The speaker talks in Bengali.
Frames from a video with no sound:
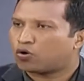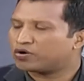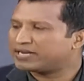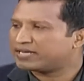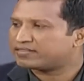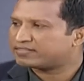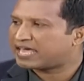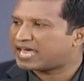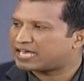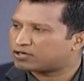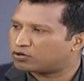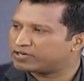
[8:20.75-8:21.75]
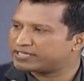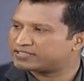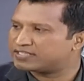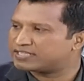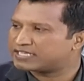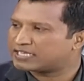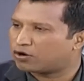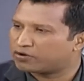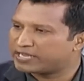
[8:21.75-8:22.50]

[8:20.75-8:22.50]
অনেক ত্যাগ অনেক তিতিক্ষা